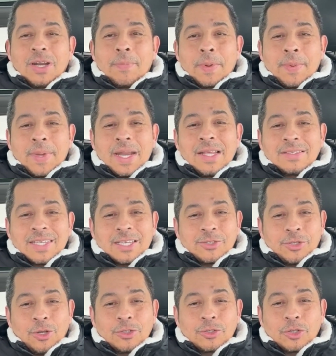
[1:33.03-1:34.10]
La primera
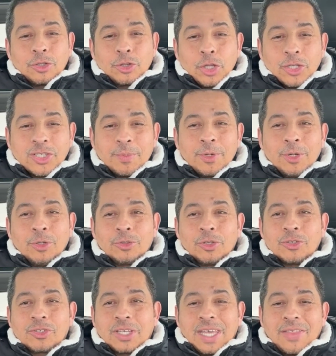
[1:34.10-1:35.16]
sección son 12
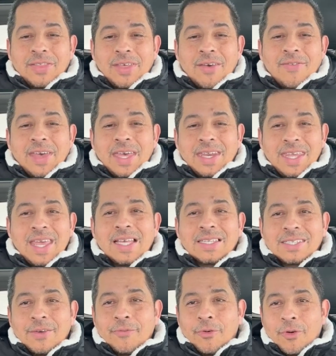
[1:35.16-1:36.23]
minutos que
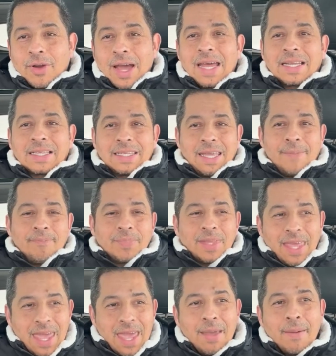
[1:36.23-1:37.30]
deberías enfocarte
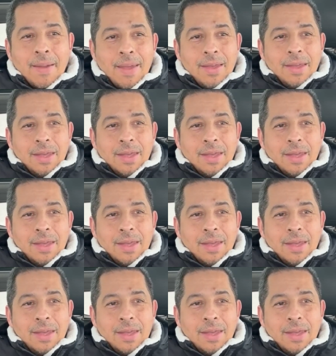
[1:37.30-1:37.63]
en